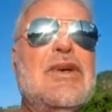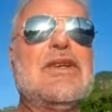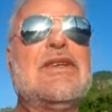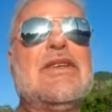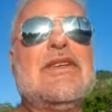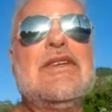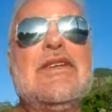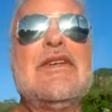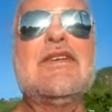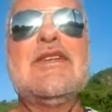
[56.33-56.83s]

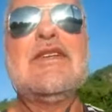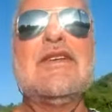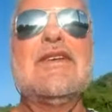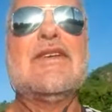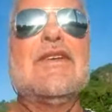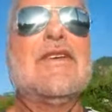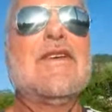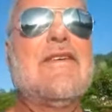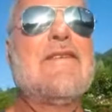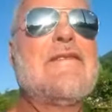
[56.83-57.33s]

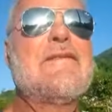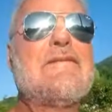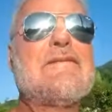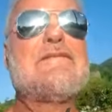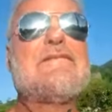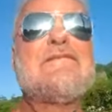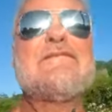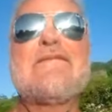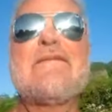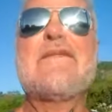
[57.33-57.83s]
E
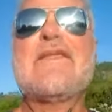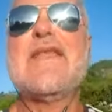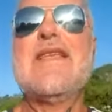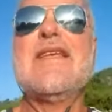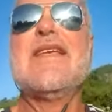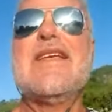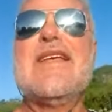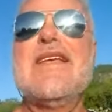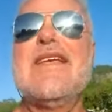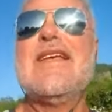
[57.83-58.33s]

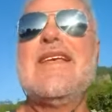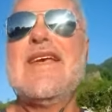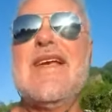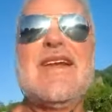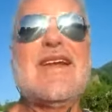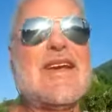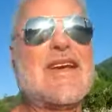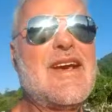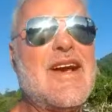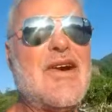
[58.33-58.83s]
é
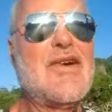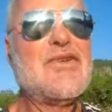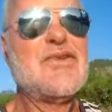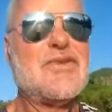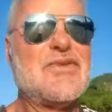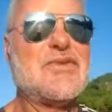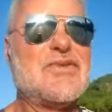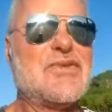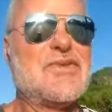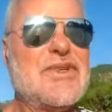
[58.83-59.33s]

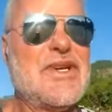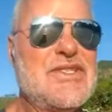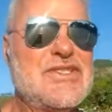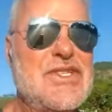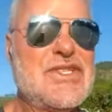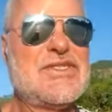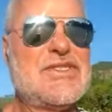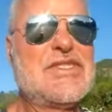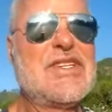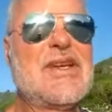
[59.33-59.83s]
legal a
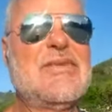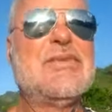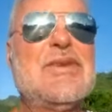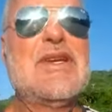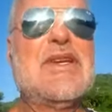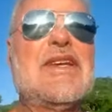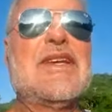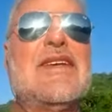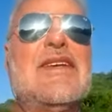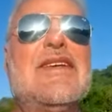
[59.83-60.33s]
gente
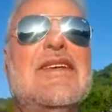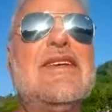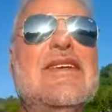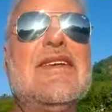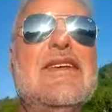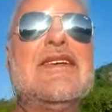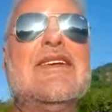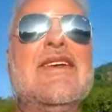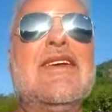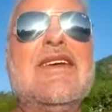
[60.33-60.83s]
saber
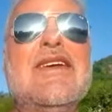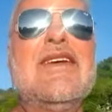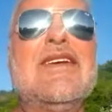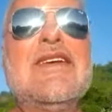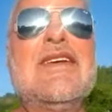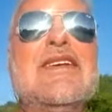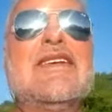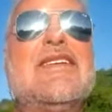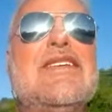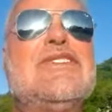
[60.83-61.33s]

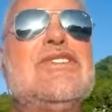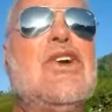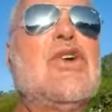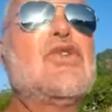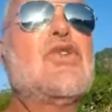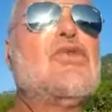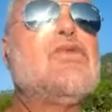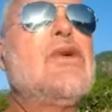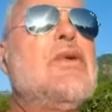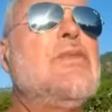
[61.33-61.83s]
que de
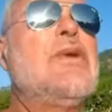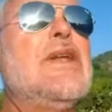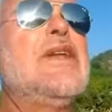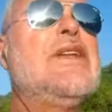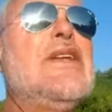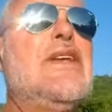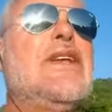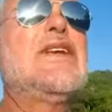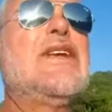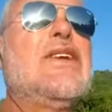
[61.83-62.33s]
alguma
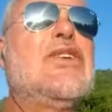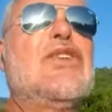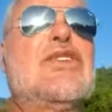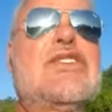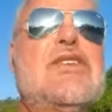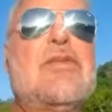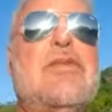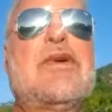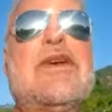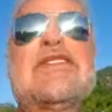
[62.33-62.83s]
maneira a
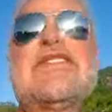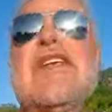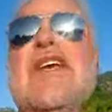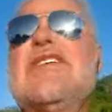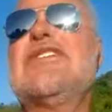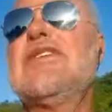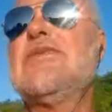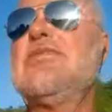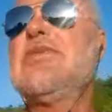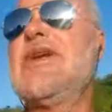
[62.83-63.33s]
nossa
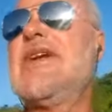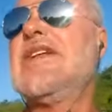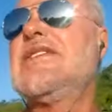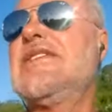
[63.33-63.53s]
passagem pela